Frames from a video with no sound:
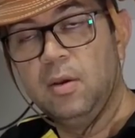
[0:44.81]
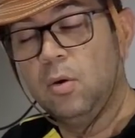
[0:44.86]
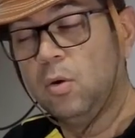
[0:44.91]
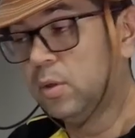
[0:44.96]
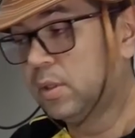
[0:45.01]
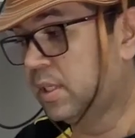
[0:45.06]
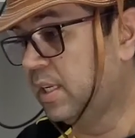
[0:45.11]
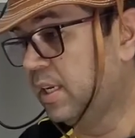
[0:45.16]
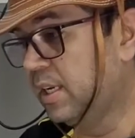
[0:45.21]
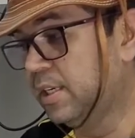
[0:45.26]

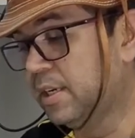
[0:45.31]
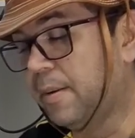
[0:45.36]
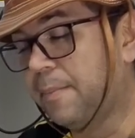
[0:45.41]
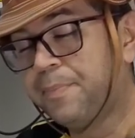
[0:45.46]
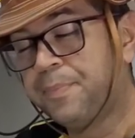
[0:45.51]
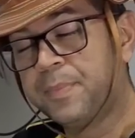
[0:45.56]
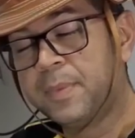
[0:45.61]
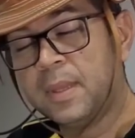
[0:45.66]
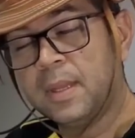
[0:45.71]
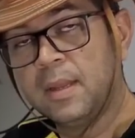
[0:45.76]
Ou seja,
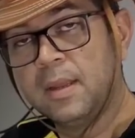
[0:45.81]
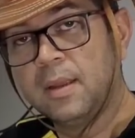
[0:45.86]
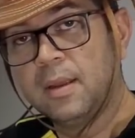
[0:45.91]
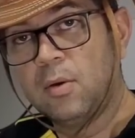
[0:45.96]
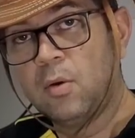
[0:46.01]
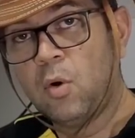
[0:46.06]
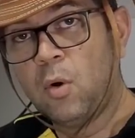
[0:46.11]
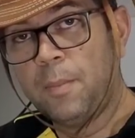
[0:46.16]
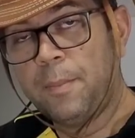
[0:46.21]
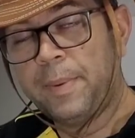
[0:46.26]

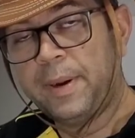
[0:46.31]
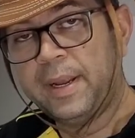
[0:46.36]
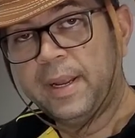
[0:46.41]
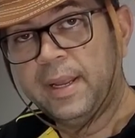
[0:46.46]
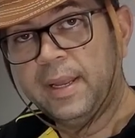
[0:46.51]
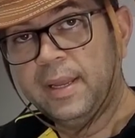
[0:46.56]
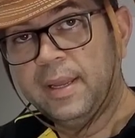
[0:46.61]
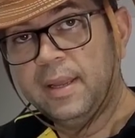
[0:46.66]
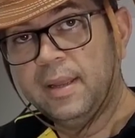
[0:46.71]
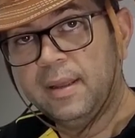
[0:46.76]

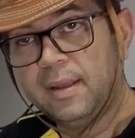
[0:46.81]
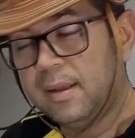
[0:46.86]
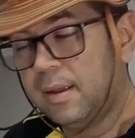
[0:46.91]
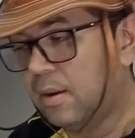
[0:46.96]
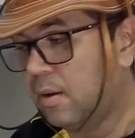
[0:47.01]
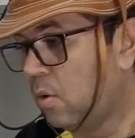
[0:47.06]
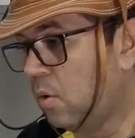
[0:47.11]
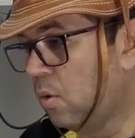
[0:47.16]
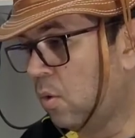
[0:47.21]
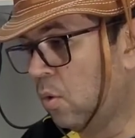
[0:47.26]
comprei
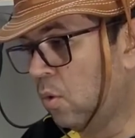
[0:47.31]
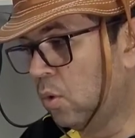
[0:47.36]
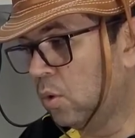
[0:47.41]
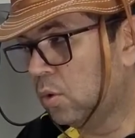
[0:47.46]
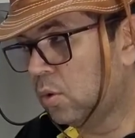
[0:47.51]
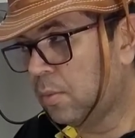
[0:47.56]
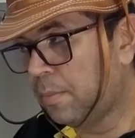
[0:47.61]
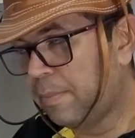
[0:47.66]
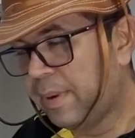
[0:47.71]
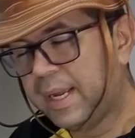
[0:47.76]

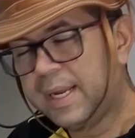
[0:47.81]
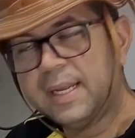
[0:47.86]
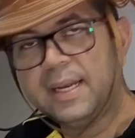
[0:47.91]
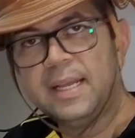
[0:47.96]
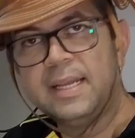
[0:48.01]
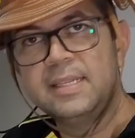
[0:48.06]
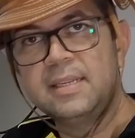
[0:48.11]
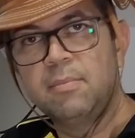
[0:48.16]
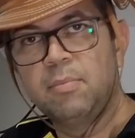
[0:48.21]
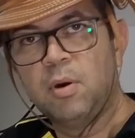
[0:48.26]
outro pack
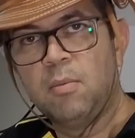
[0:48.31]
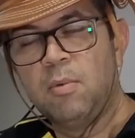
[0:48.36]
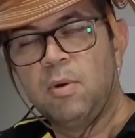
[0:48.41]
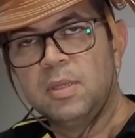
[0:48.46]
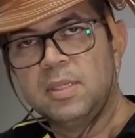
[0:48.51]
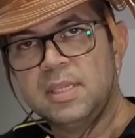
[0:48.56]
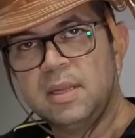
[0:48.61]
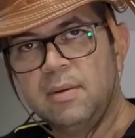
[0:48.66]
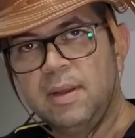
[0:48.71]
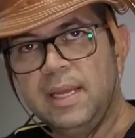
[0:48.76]
nessa
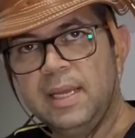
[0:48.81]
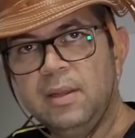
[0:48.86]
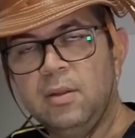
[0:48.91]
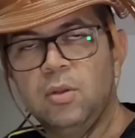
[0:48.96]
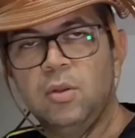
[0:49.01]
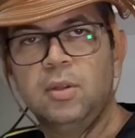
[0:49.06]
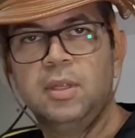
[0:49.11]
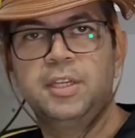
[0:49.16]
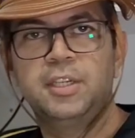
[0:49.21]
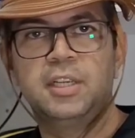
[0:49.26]
promoção aí que eu
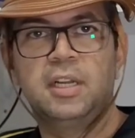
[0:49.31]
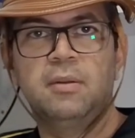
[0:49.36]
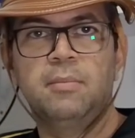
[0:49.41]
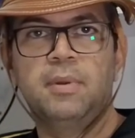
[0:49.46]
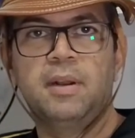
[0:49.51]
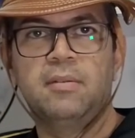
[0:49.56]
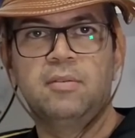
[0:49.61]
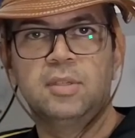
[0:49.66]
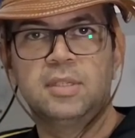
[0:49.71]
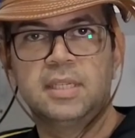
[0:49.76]
estou deixando
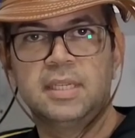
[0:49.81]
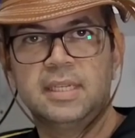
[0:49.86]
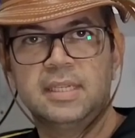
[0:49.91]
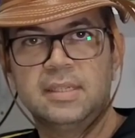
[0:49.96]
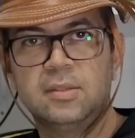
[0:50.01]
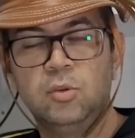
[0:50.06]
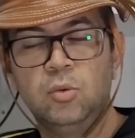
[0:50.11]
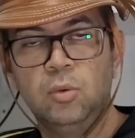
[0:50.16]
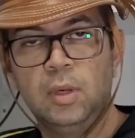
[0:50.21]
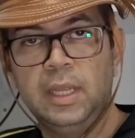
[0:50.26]
para
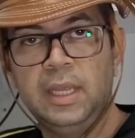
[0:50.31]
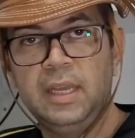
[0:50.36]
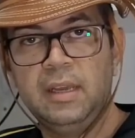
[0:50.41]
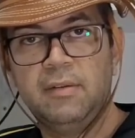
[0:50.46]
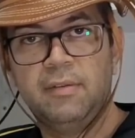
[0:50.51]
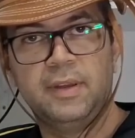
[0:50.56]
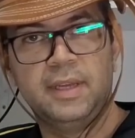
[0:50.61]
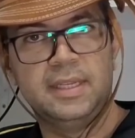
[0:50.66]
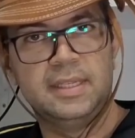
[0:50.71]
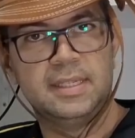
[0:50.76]
vocês no
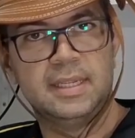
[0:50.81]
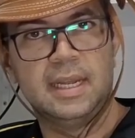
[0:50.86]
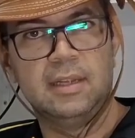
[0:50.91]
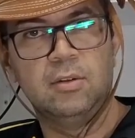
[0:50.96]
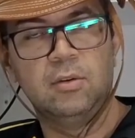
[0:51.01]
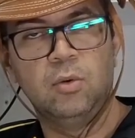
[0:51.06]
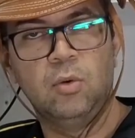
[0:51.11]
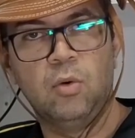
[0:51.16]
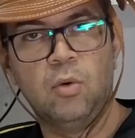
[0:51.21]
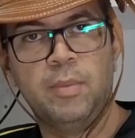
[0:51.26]
link
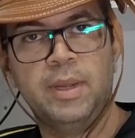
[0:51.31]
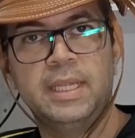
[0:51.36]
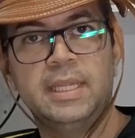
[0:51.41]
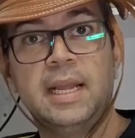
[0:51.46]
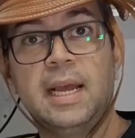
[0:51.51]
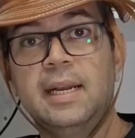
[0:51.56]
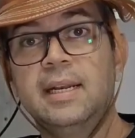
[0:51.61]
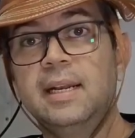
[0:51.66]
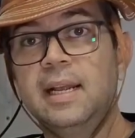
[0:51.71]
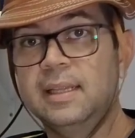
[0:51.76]
fixado no
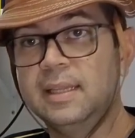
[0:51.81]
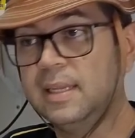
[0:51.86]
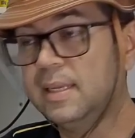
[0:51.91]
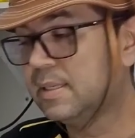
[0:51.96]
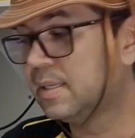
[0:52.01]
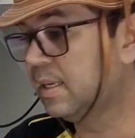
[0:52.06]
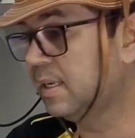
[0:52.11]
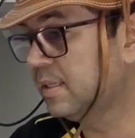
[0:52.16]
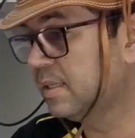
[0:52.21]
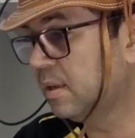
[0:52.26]
comentário e na
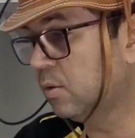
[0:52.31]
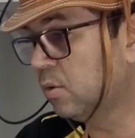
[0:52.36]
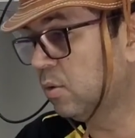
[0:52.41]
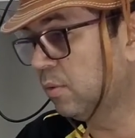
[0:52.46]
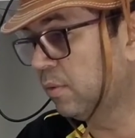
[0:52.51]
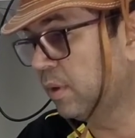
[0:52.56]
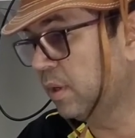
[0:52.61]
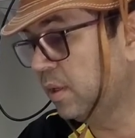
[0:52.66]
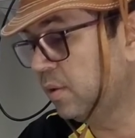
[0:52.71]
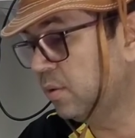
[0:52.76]
descrição
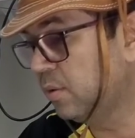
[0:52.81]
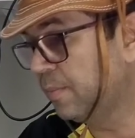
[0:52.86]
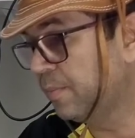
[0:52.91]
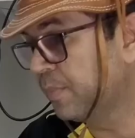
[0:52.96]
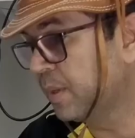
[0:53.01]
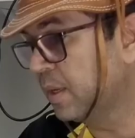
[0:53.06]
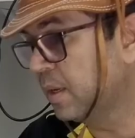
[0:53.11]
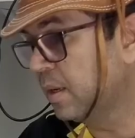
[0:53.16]
do vídeo.